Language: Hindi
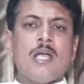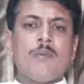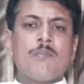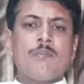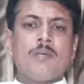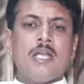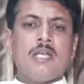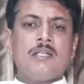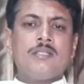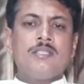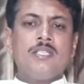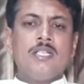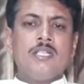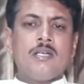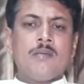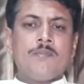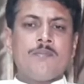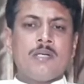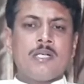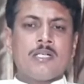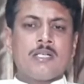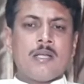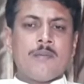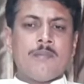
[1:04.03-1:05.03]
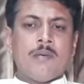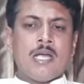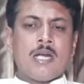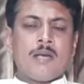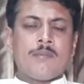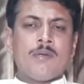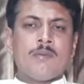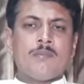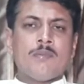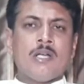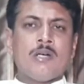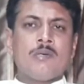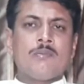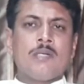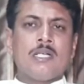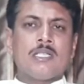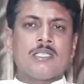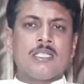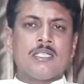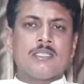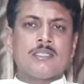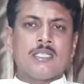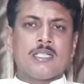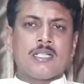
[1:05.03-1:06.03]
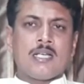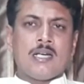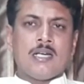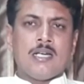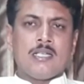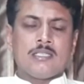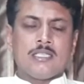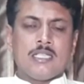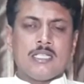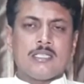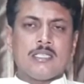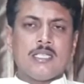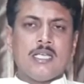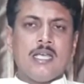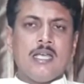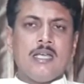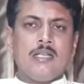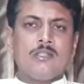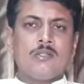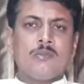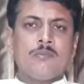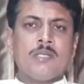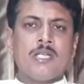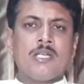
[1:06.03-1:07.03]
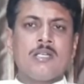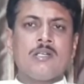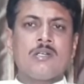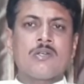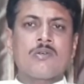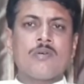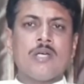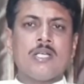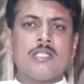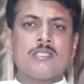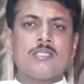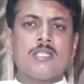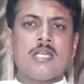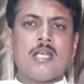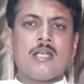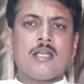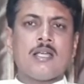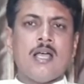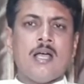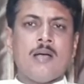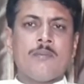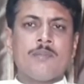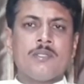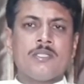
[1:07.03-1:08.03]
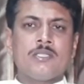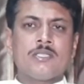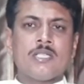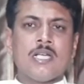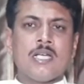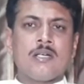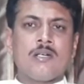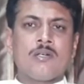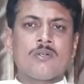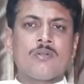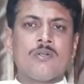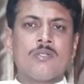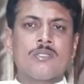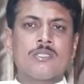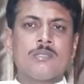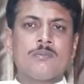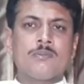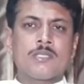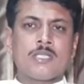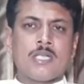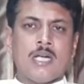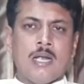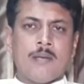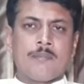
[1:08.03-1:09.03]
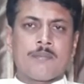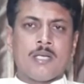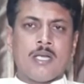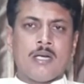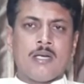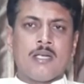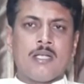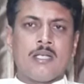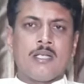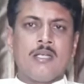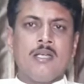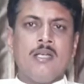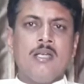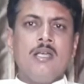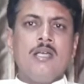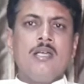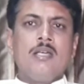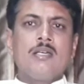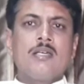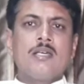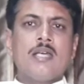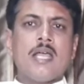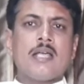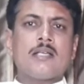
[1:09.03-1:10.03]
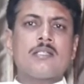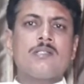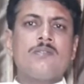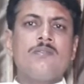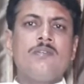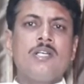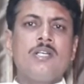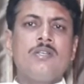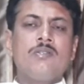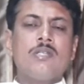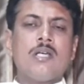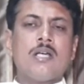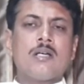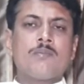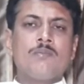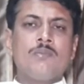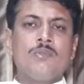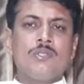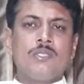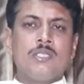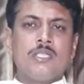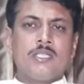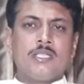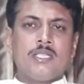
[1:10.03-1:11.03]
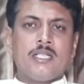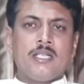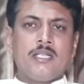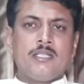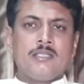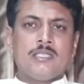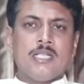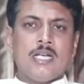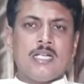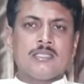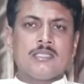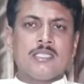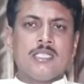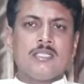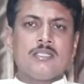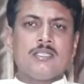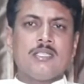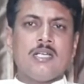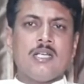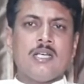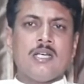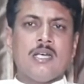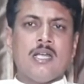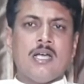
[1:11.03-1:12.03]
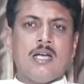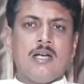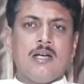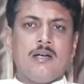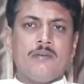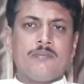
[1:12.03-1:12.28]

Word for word: बायोप्लास्टी नंबर के बारे में मालूम हासिल करना चाहते हैं तो मेरी रिक्वेस्ट है कि आप इस चैनल को सब्सक्राइब कर लें नेक्स्ट वीडियो तक मुझे दें इजाज़त अल्लाह